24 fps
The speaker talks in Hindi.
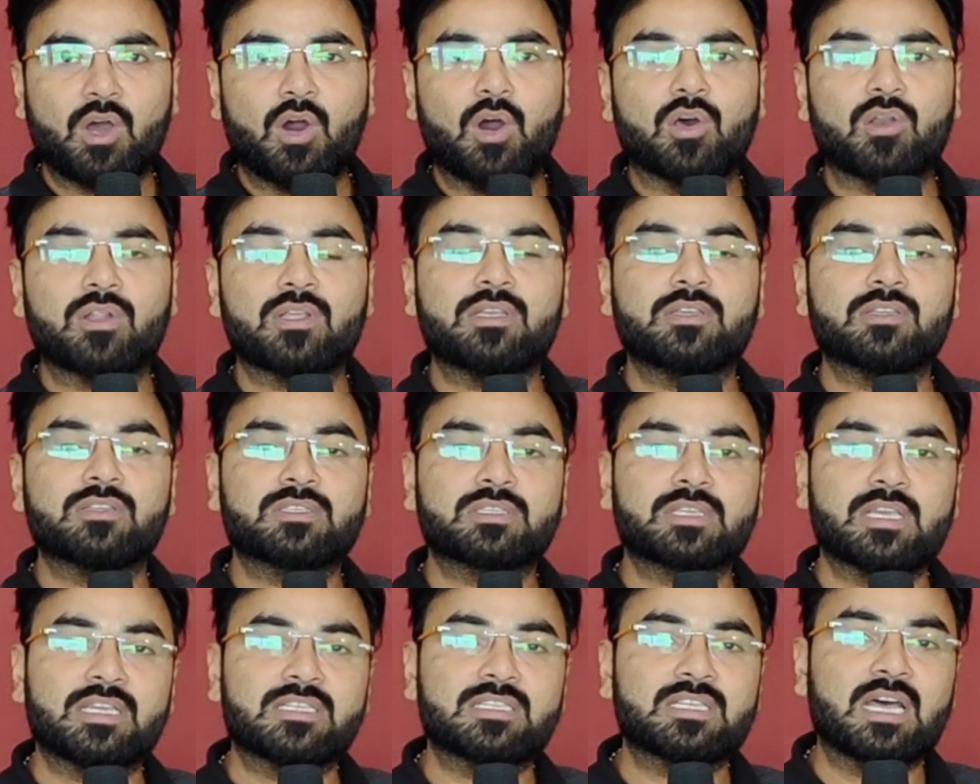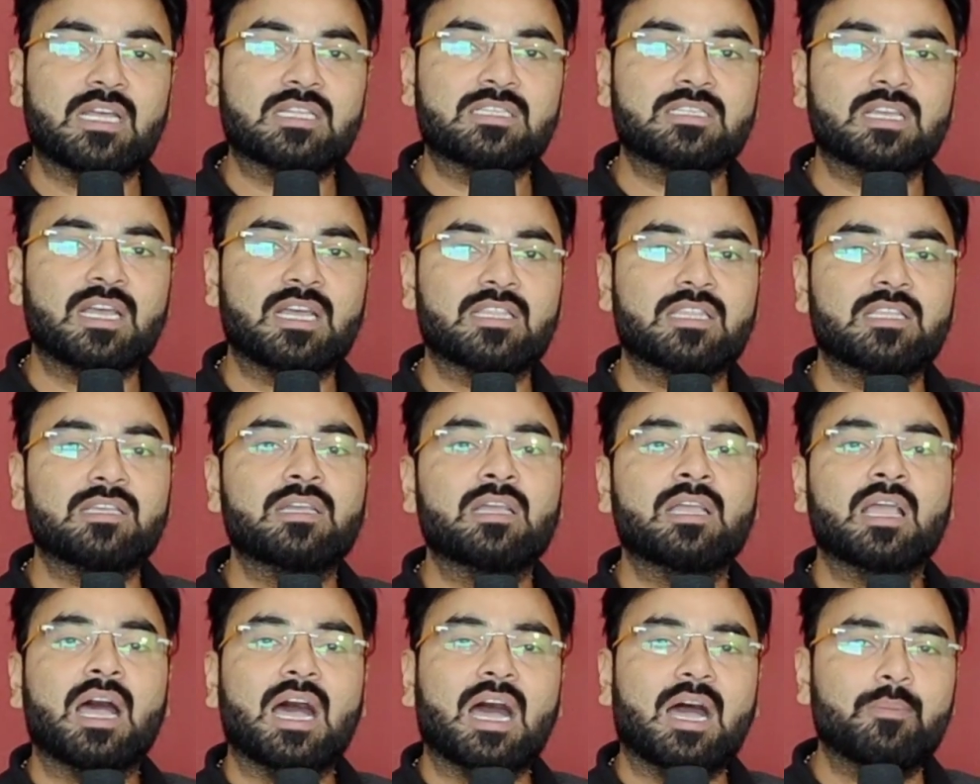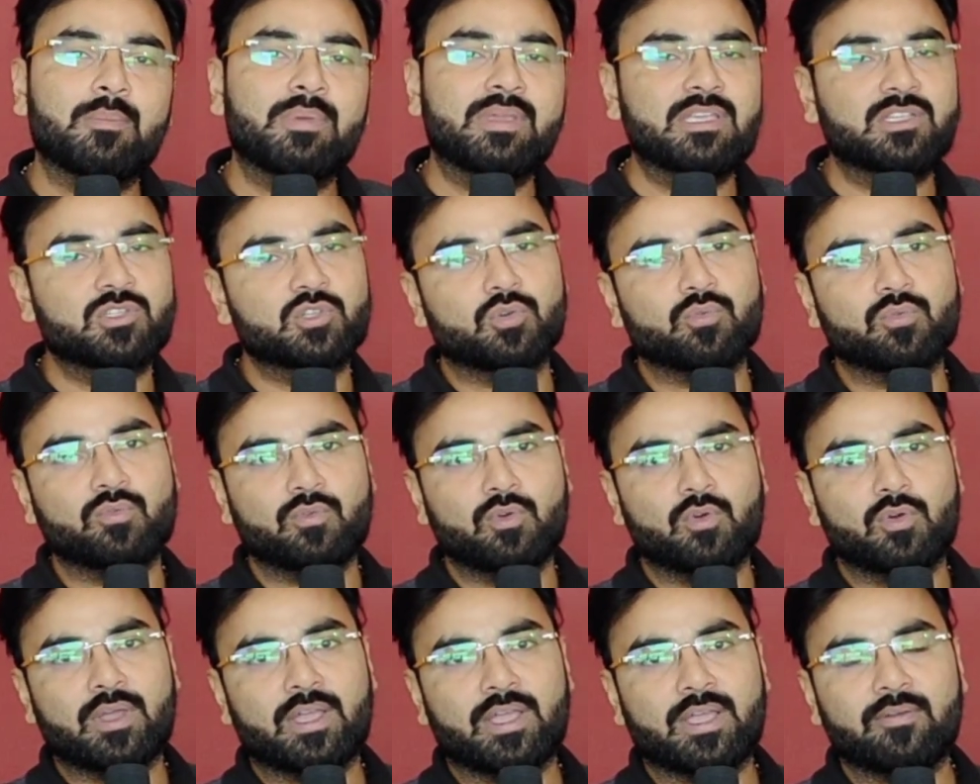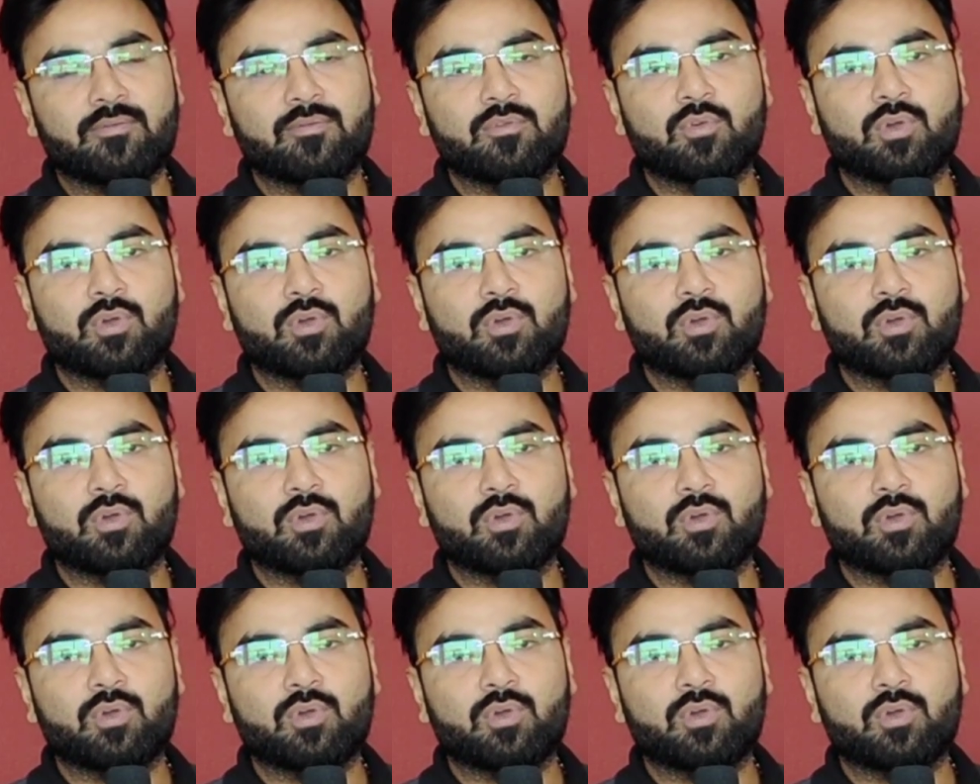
और इसके साथ साथ अभी जो वो हैं